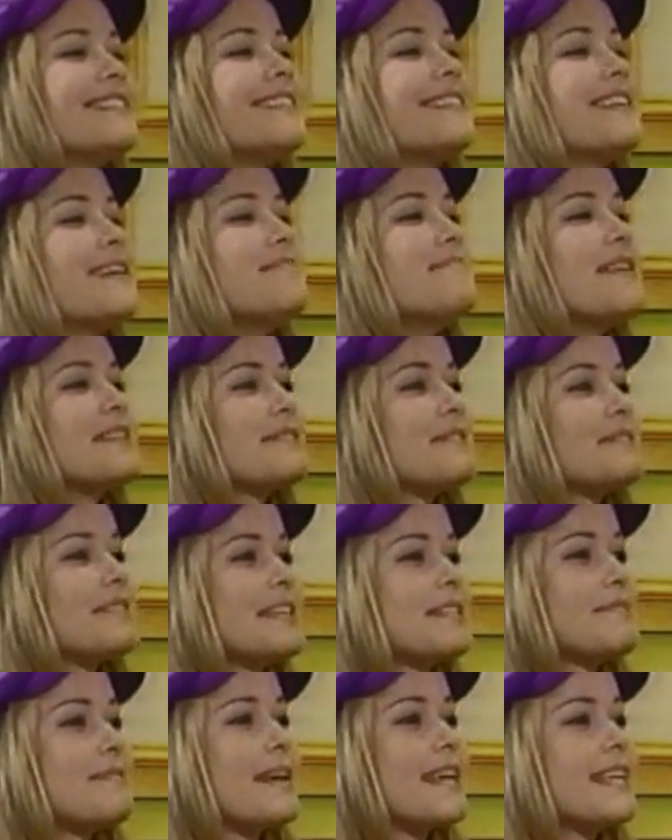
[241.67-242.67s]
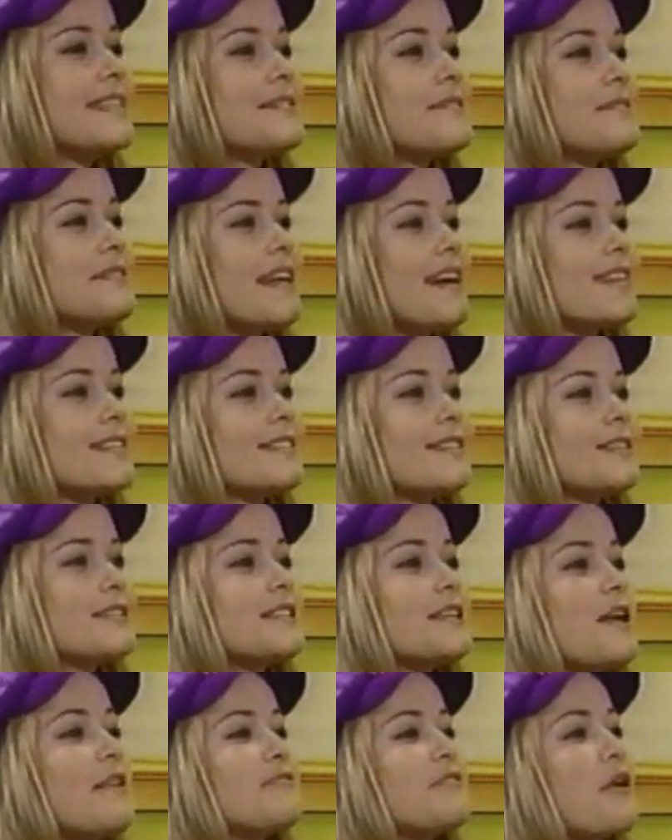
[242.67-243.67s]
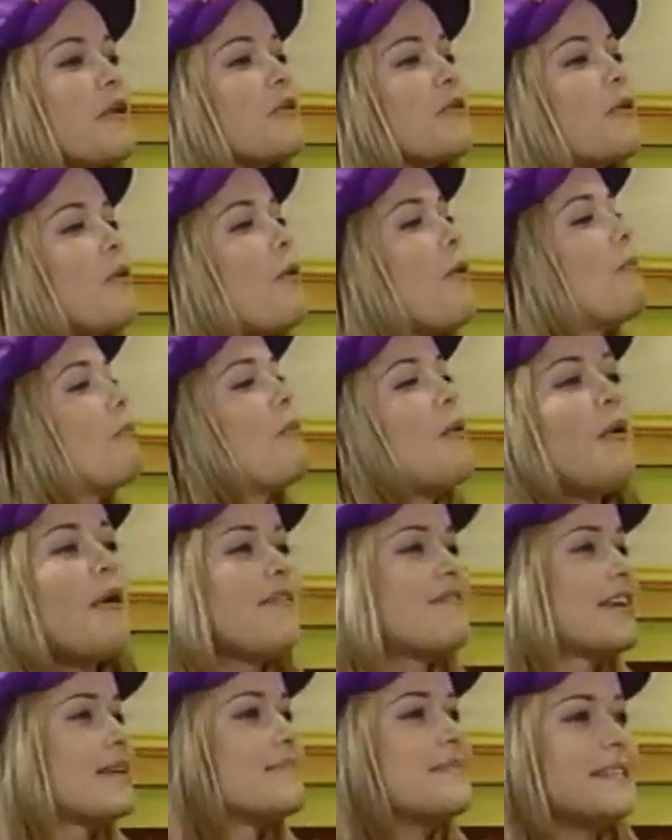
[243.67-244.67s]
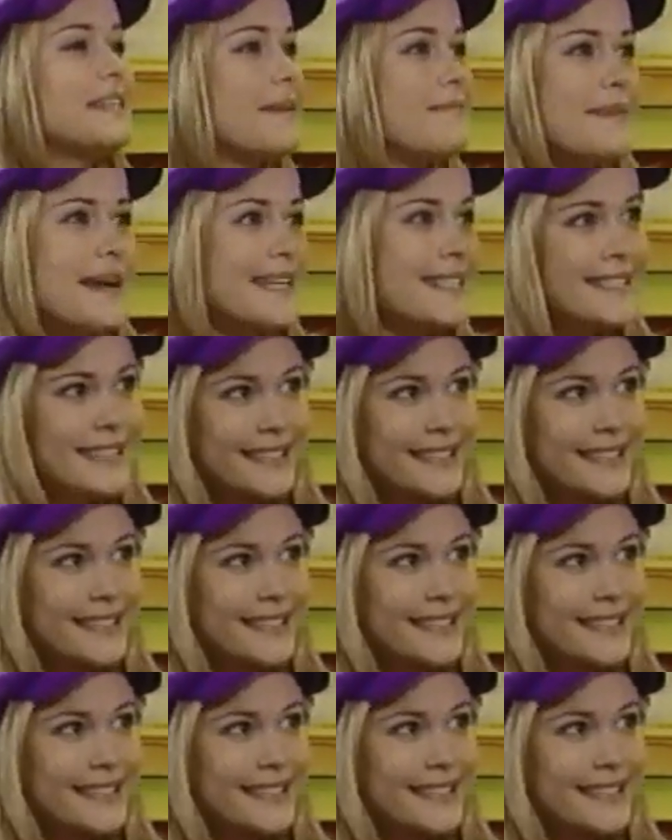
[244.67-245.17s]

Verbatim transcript: Si t'aimes la sauce à spaghettis autant que ça, je t'en ferai un gros pot avec mes tomates.